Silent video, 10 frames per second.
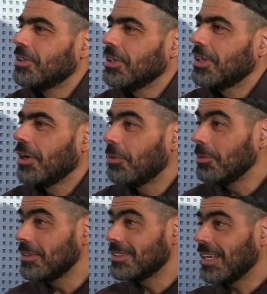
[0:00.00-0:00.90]
gens qui
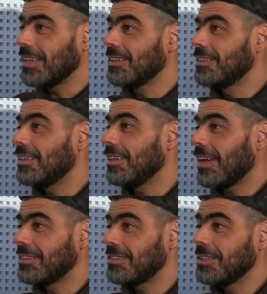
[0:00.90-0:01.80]
écoutent ça, ils,
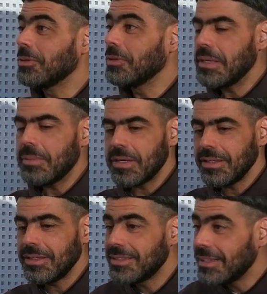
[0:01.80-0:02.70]
restent étonnés, ben,
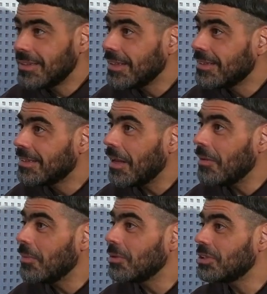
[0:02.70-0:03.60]
ils étaient
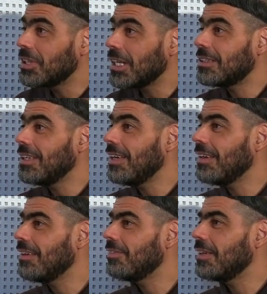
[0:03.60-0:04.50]
tellement
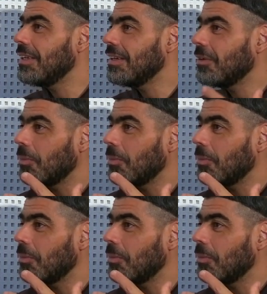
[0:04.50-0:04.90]
châtiés, vous voyez mm.